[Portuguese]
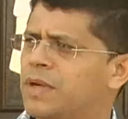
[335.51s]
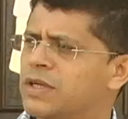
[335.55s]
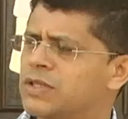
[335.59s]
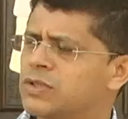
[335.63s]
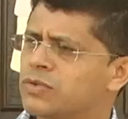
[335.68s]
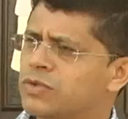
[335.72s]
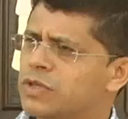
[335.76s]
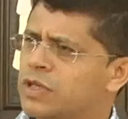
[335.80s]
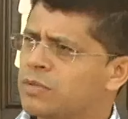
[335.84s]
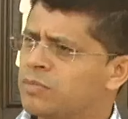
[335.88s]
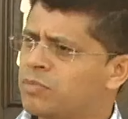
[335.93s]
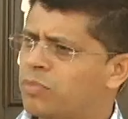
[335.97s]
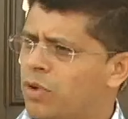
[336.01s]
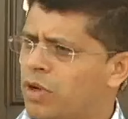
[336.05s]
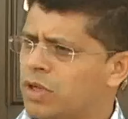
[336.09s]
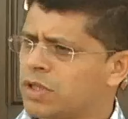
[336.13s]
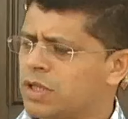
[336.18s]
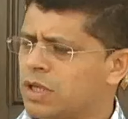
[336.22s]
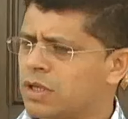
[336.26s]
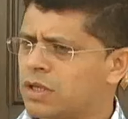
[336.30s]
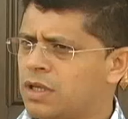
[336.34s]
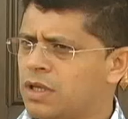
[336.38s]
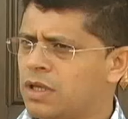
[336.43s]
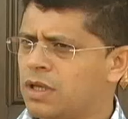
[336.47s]
Mas o que
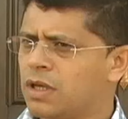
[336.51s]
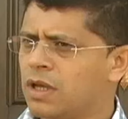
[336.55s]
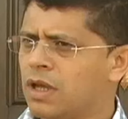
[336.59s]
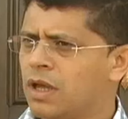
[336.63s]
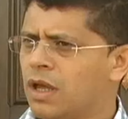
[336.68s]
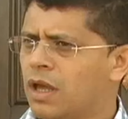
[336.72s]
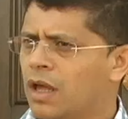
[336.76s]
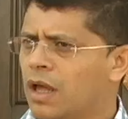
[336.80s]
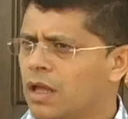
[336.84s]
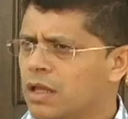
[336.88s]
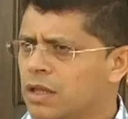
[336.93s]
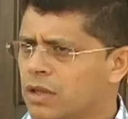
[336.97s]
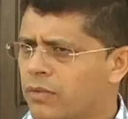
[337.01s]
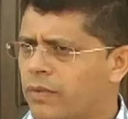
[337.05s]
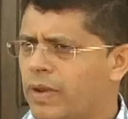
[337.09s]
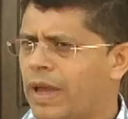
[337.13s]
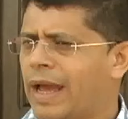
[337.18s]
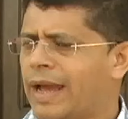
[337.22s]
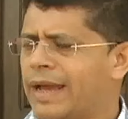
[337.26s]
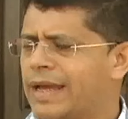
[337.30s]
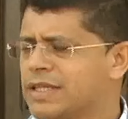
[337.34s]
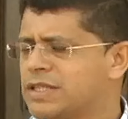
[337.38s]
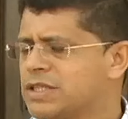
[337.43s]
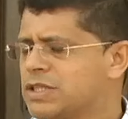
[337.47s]
importa aqui não
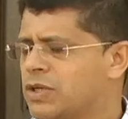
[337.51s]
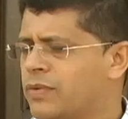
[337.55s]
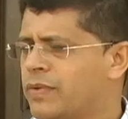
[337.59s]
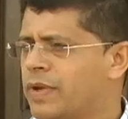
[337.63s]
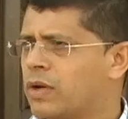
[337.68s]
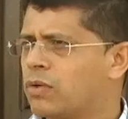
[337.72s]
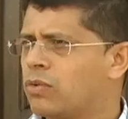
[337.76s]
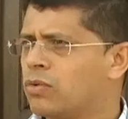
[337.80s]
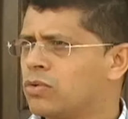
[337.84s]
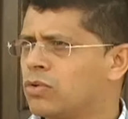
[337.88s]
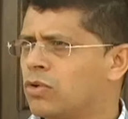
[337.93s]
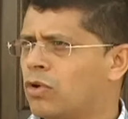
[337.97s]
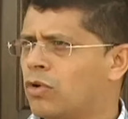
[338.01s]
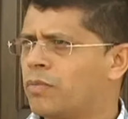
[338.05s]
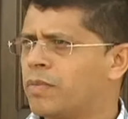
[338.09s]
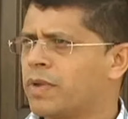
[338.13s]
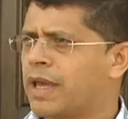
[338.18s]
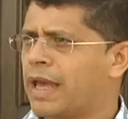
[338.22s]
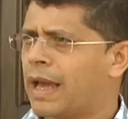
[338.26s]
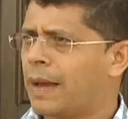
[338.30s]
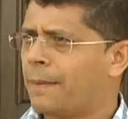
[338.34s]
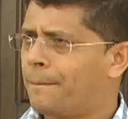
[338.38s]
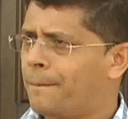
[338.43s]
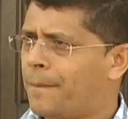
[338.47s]
é a questão
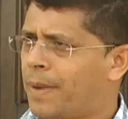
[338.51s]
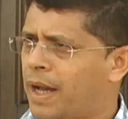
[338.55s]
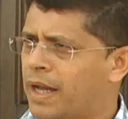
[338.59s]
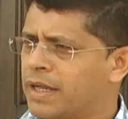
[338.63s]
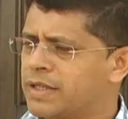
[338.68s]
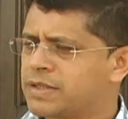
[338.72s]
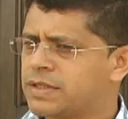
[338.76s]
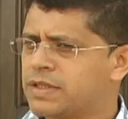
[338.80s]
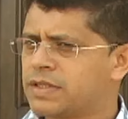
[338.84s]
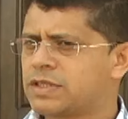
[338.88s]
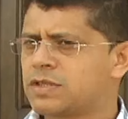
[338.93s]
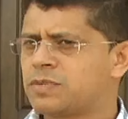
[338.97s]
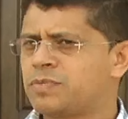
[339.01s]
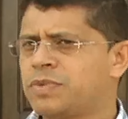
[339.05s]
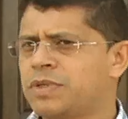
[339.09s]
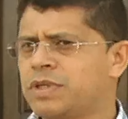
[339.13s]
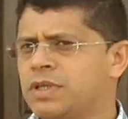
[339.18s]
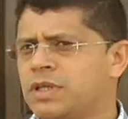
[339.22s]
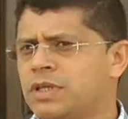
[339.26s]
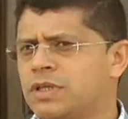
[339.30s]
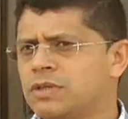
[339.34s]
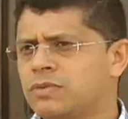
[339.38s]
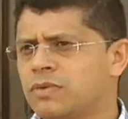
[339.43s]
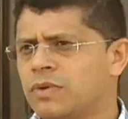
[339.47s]
econômica, é a paz de
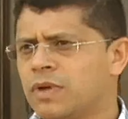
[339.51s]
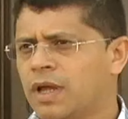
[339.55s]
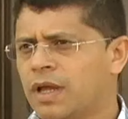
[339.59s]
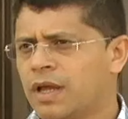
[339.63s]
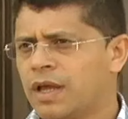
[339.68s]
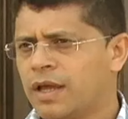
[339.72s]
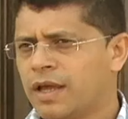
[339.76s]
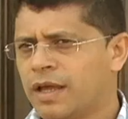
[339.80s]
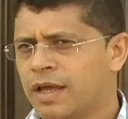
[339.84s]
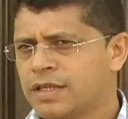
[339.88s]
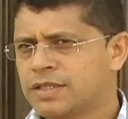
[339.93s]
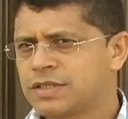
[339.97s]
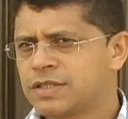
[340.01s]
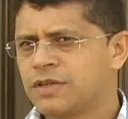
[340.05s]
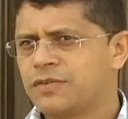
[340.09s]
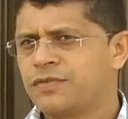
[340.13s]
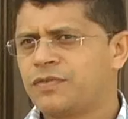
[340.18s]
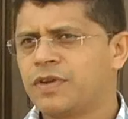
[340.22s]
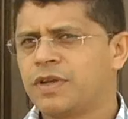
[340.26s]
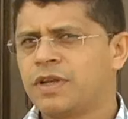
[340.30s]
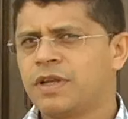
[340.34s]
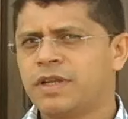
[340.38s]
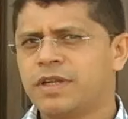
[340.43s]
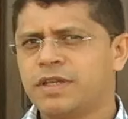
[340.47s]
espírito, é ser
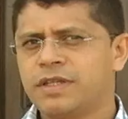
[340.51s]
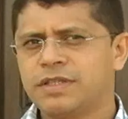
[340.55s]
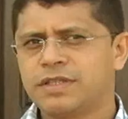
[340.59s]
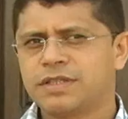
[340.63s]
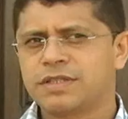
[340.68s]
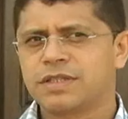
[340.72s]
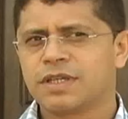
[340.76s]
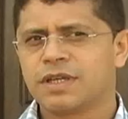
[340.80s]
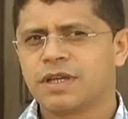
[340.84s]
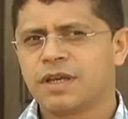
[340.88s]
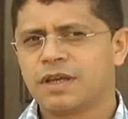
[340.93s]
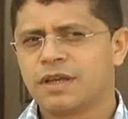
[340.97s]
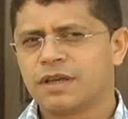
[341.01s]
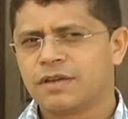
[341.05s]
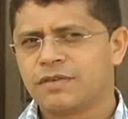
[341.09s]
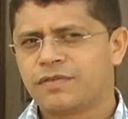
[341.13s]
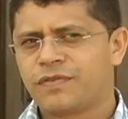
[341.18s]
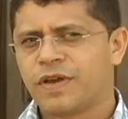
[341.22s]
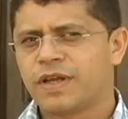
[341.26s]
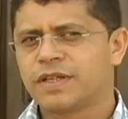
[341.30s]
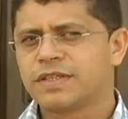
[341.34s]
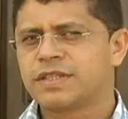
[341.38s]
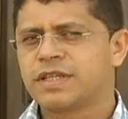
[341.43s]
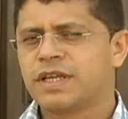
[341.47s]
feliz e
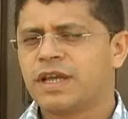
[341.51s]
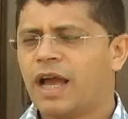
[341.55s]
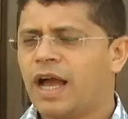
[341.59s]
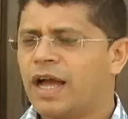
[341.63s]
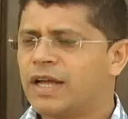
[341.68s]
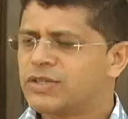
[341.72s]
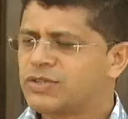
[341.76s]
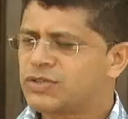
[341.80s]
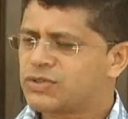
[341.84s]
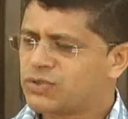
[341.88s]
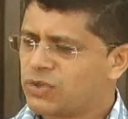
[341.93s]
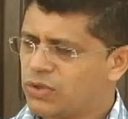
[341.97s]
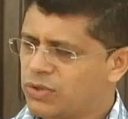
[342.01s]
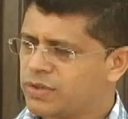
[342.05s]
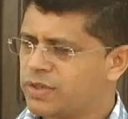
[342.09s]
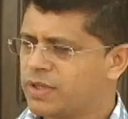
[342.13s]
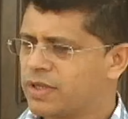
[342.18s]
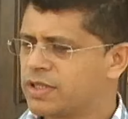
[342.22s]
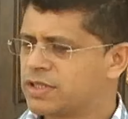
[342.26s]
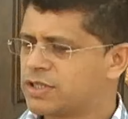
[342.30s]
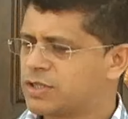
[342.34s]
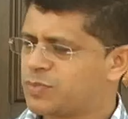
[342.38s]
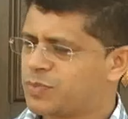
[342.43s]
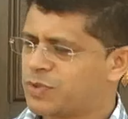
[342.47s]
fazer as
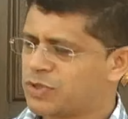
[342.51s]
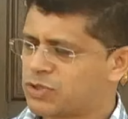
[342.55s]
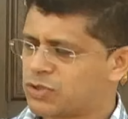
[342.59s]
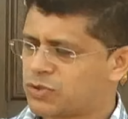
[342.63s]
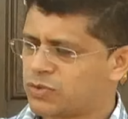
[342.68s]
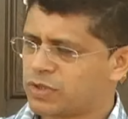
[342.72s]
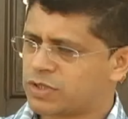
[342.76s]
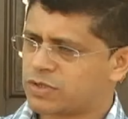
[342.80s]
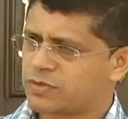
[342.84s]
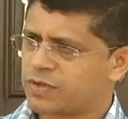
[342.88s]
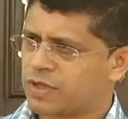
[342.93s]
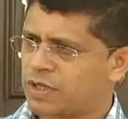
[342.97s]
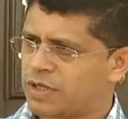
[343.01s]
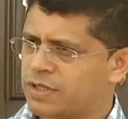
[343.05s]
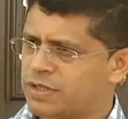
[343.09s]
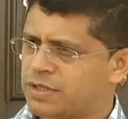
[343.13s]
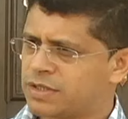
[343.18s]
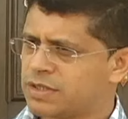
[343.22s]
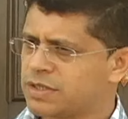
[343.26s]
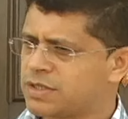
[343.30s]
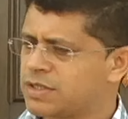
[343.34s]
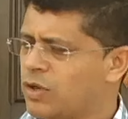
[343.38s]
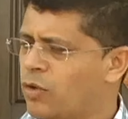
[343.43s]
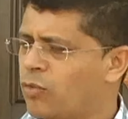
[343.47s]
outras pessoas
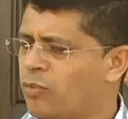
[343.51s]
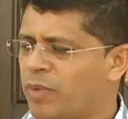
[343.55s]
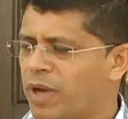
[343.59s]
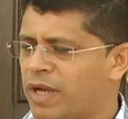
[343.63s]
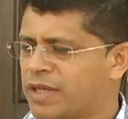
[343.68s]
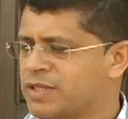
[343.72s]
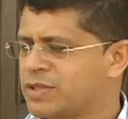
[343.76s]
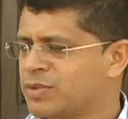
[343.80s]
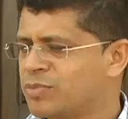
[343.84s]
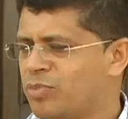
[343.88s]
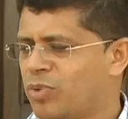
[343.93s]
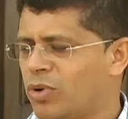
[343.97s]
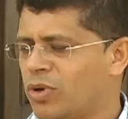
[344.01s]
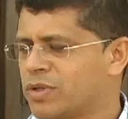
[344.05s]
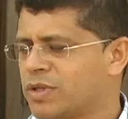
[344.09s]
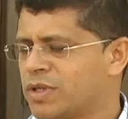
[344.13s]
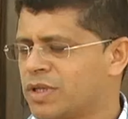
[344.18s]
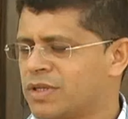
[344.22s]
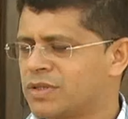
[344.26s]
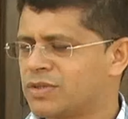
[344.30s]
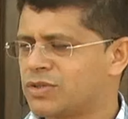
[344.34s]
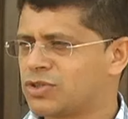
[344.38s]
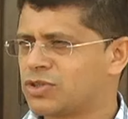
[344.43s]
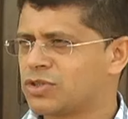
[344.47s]
felizes. Isso é o mais
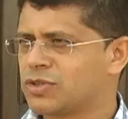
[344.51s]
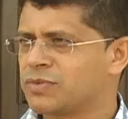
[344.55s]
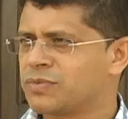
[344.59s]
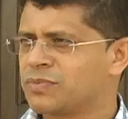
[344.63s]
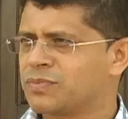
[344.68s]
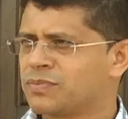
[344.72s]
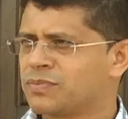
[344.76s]
importante.